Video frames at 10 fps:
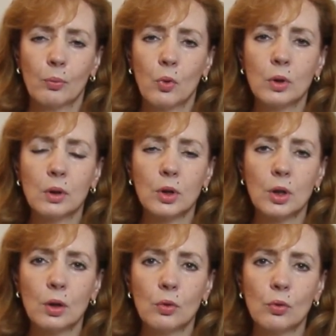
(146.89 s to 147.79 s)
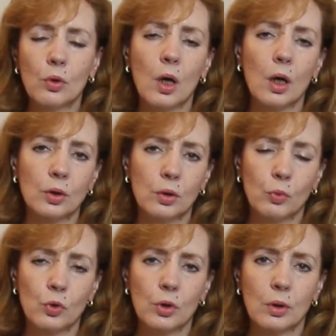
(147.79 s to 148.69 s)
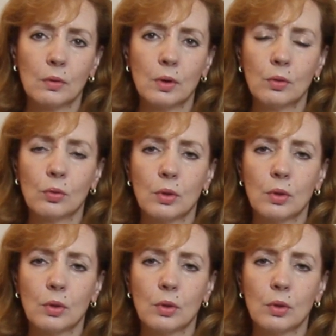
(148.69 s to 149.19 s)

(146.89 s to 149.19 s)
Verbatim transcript: по отношению к каждому человеку